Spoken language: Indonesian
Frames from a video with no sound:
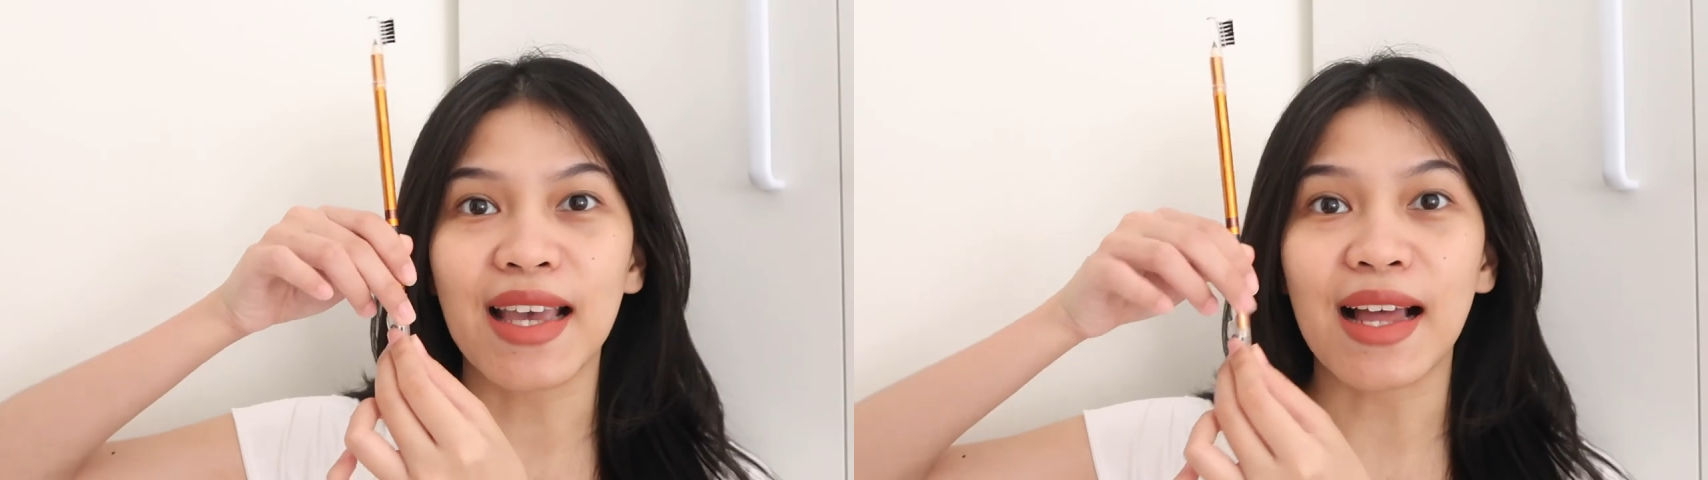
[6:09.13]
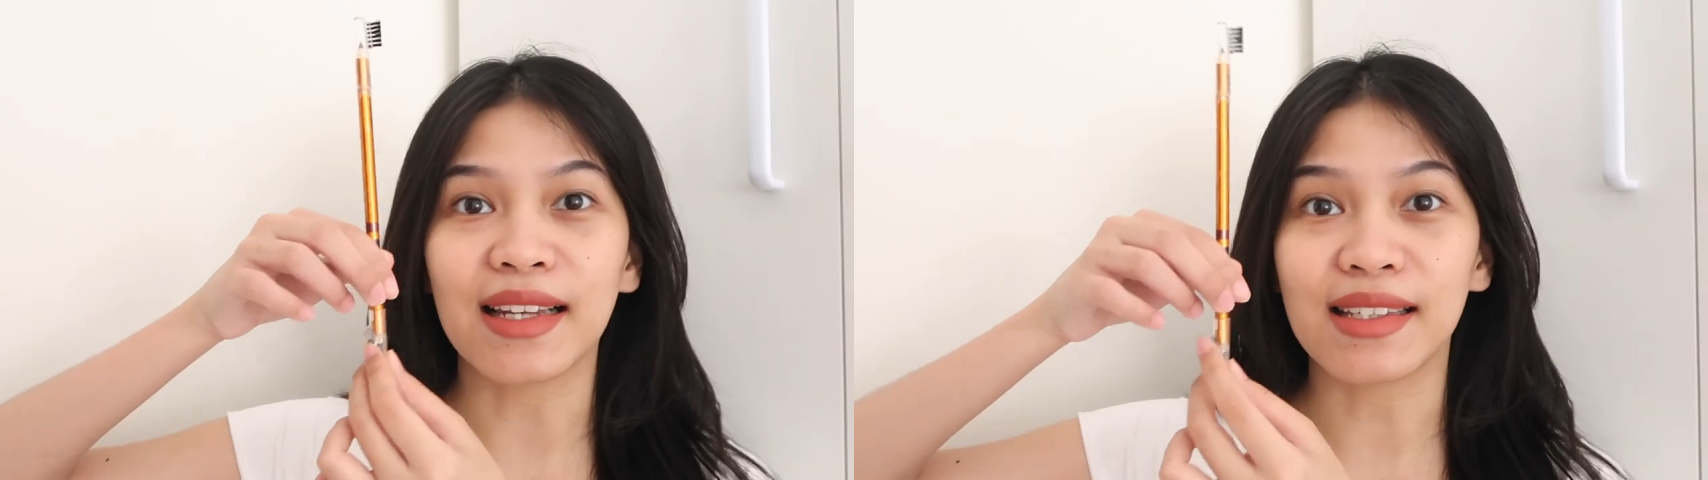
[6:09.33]

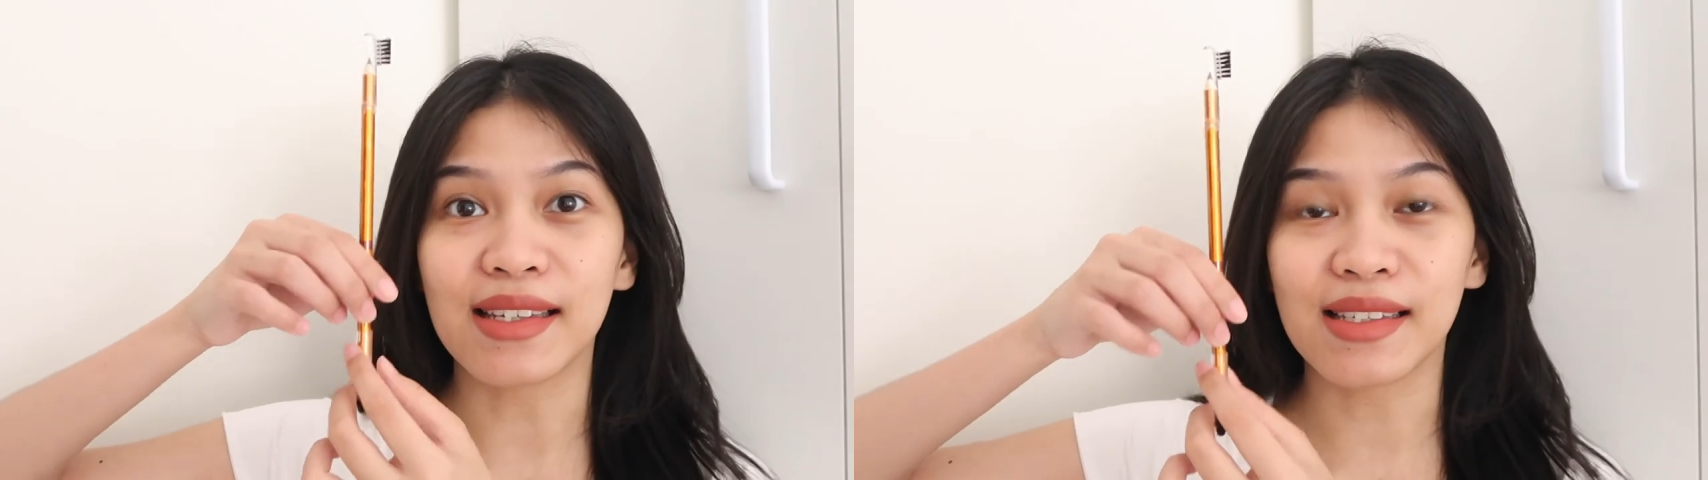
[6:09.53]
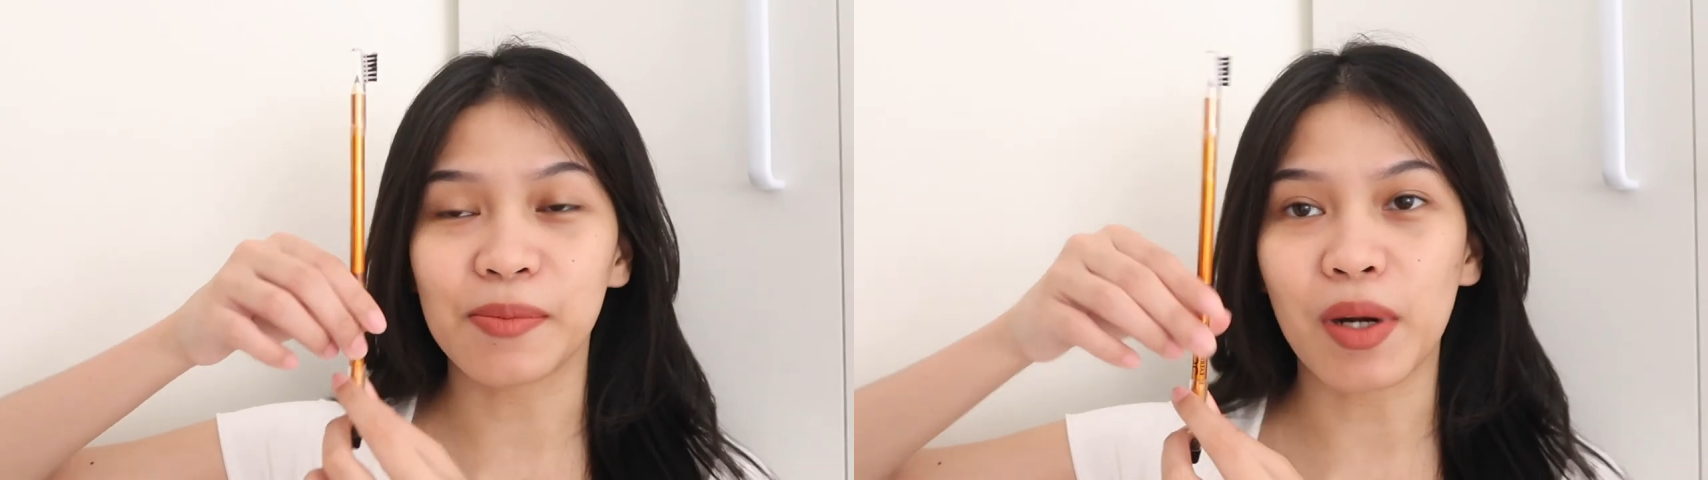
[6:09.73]

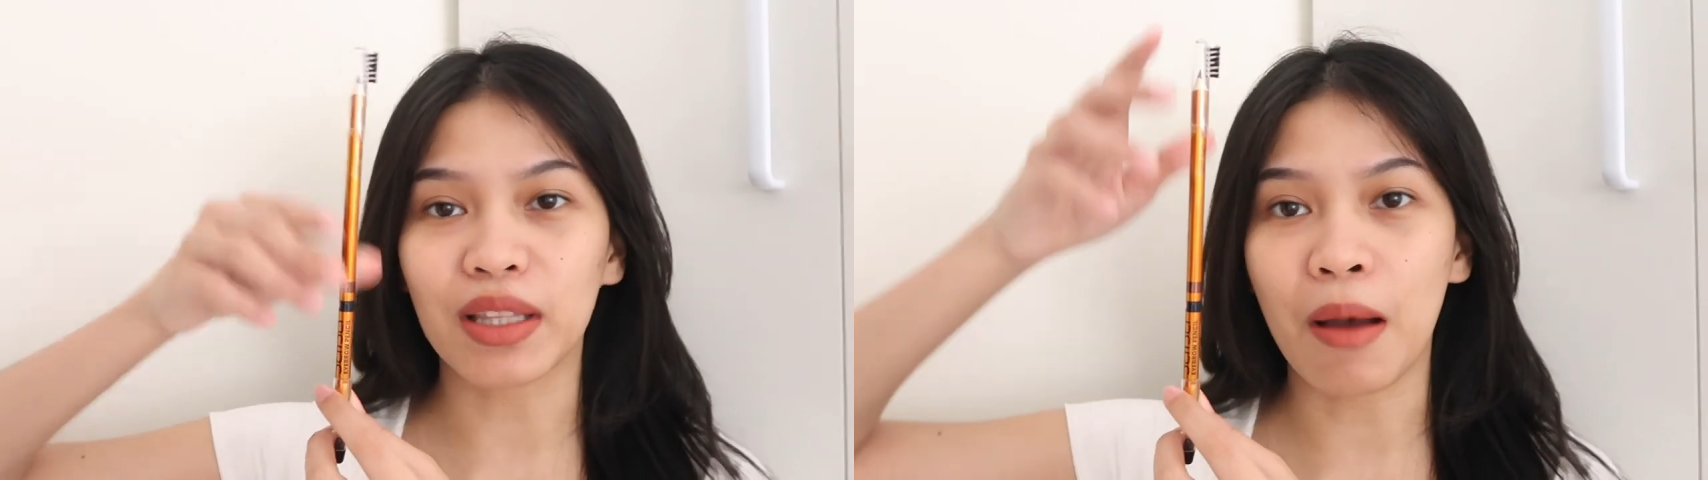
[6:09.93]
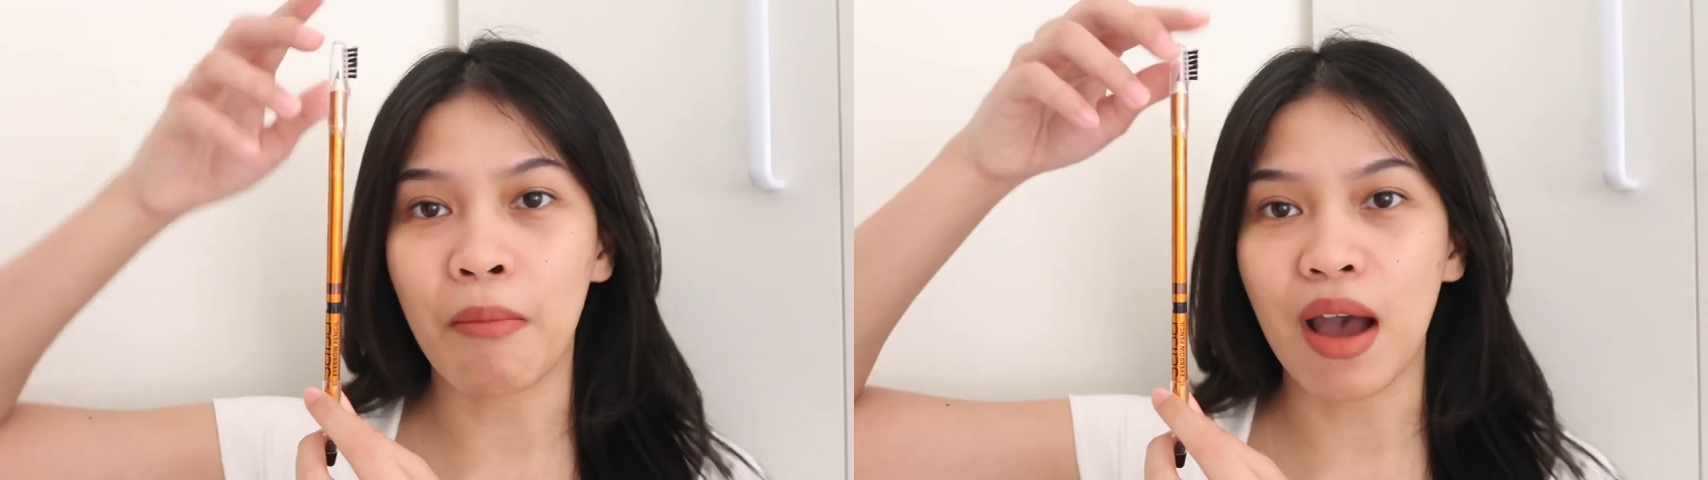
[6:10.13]
alis
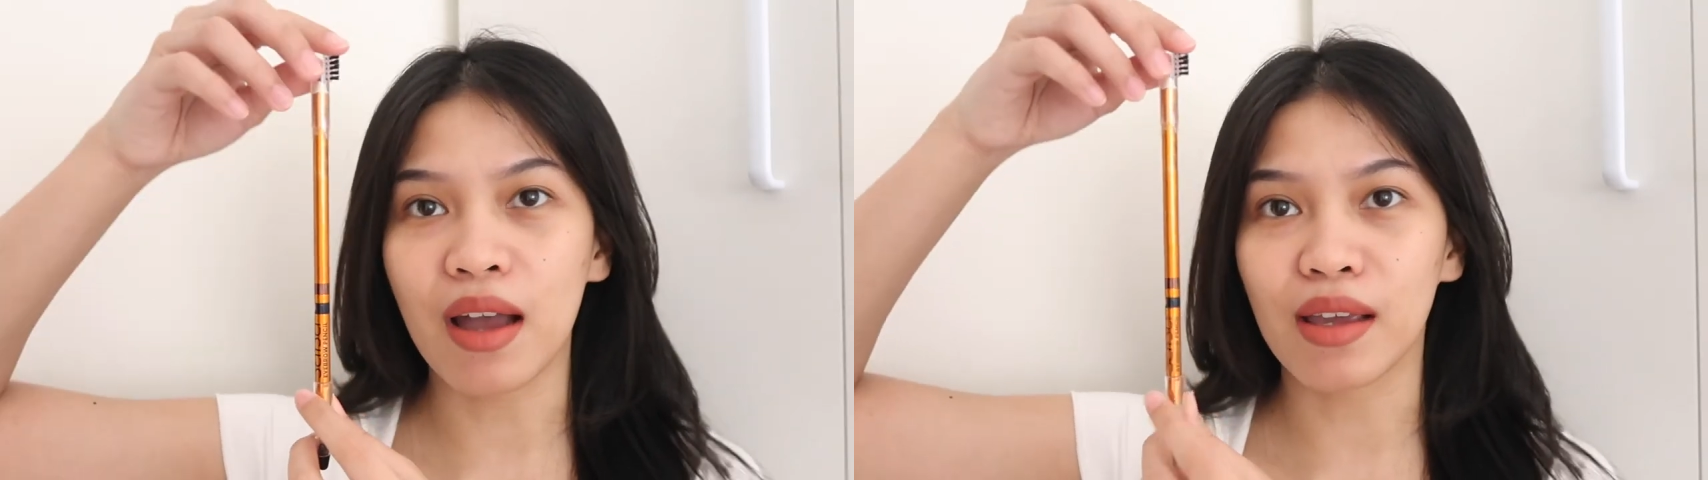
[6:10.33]
pertama